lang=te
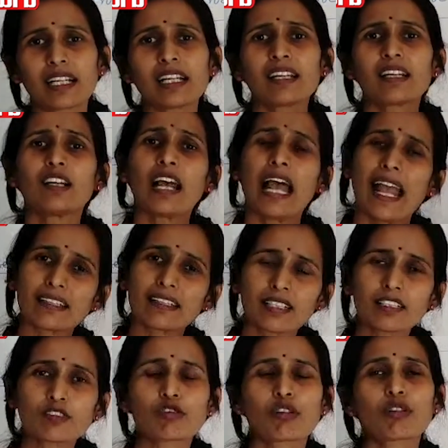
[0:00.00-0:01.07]
అంటే
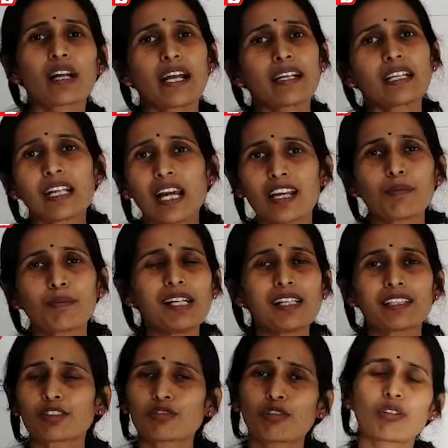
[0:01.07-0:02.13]
అసెట్స్ లో కానీ
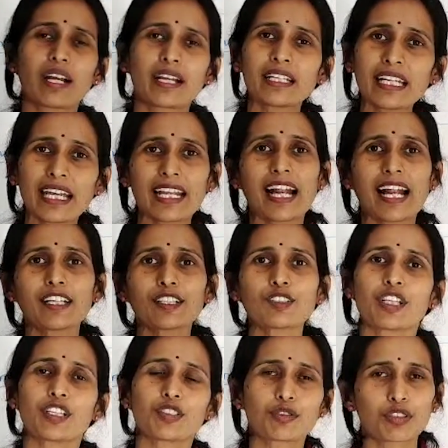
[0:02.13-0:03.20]
లయబిలిటీస్ లో కానీ ఎలాంటి
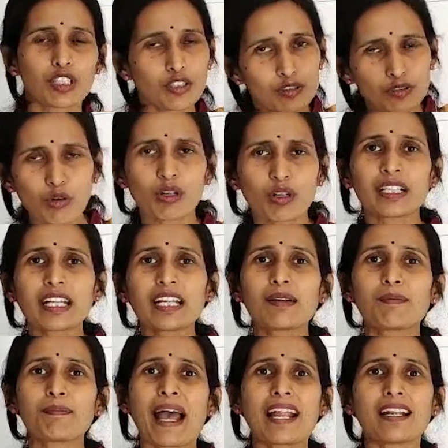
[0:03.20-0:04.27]
చేంజ్ ఉండదు ఒకటే
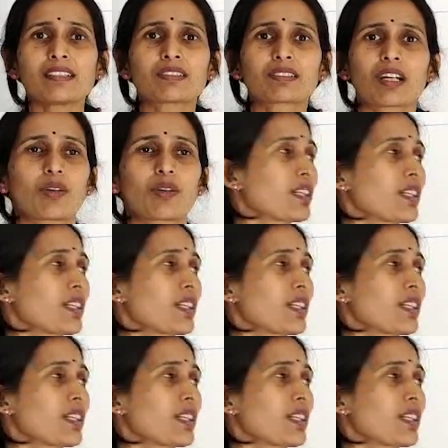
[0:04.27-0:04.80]
బ్యాలెన్స్డ్ గా